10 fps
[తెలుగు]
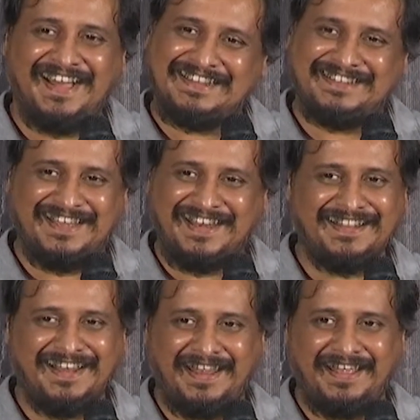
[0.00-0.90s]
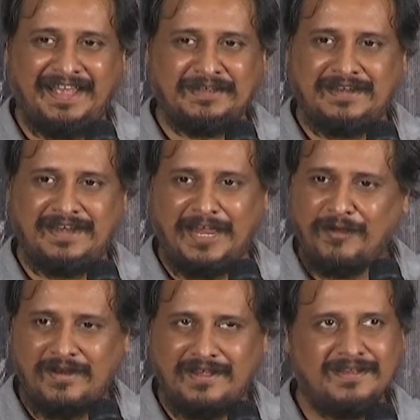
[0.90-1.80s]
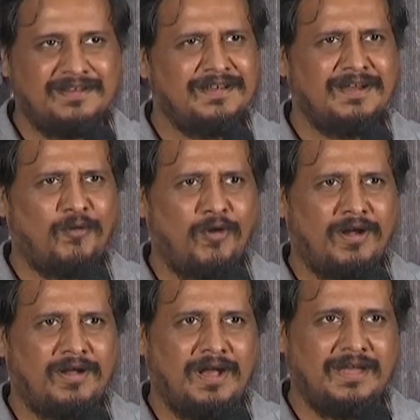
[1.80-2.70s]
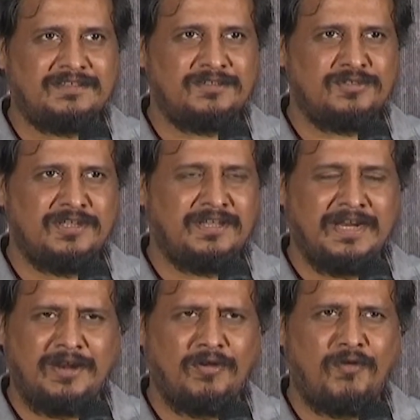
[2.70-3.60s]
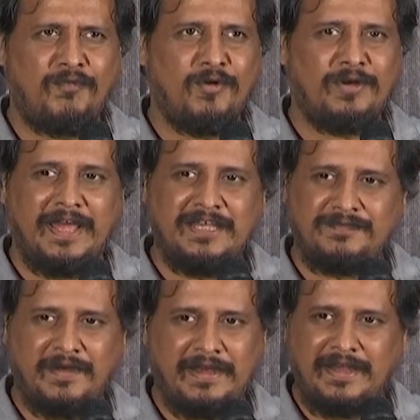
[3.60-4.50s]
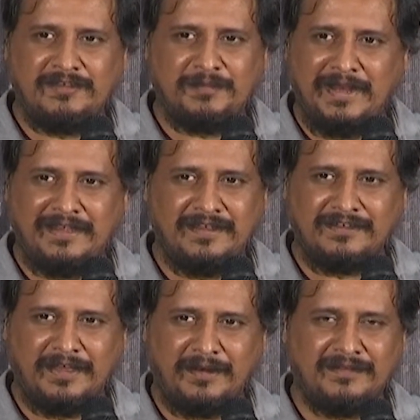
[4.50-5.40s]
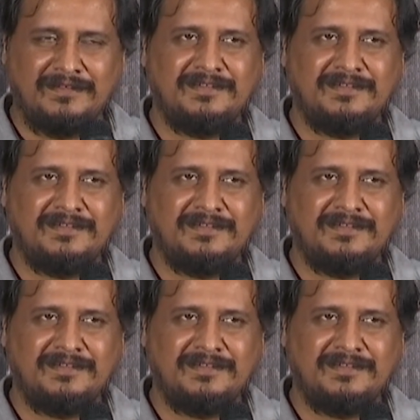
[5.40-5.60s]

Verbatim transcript: అంత జరిగిందండి యాక్చువల్గా నేను కూడా ఒక చూసిన థియేటర్లో ఒక ఫోర్ టైమ్స్ ఫైవ్ టైమ్స్ ప్లే చేశారు